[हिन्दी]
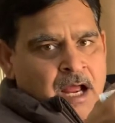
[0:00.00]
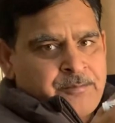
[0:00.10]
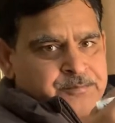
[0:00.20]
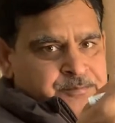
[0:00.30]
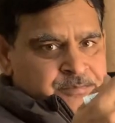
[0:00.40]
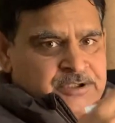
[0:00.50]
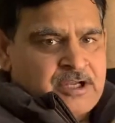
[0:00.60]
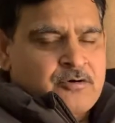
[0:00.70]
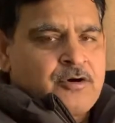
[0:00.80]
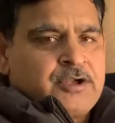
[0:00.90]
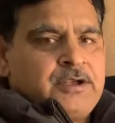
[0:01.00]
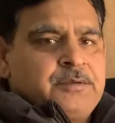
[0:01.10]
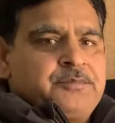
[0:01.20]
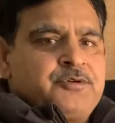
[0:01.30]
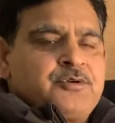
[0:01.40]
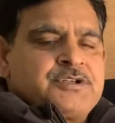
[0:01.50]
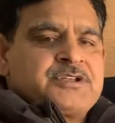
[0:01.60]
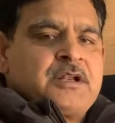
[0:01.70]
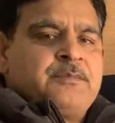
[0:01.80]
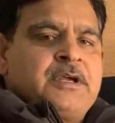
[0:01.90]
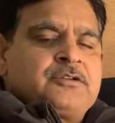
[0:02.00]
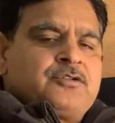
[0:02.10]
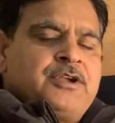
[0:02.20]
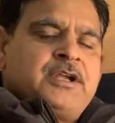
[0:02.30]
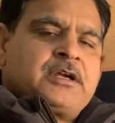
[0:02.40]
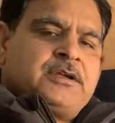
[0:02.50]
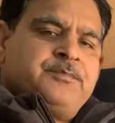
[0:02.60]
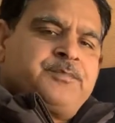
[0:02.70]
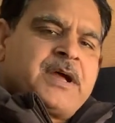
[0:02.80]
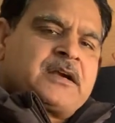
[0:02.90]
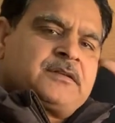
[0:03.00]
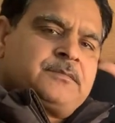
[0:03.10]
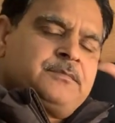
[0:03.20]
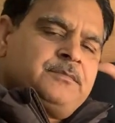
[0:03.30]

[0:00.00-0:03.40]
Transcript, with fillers: आप देखोगे ड्यूरेशन में तो एक इम्पैक्ट